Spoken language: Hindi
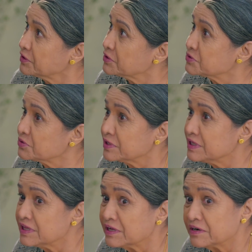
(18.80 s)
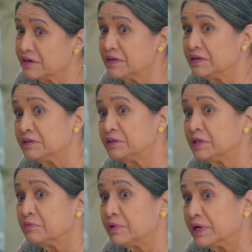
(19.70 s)
कि सुरेंद्र ने
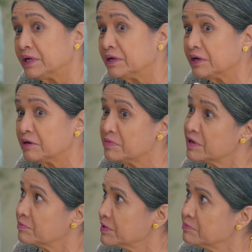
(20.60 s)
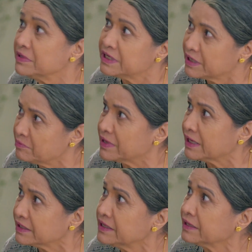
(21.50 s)
इतने बड़े घर में अपनी बिटिया
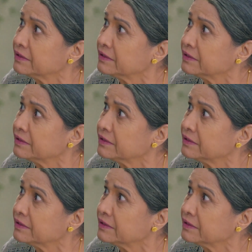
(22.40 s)
ब्याही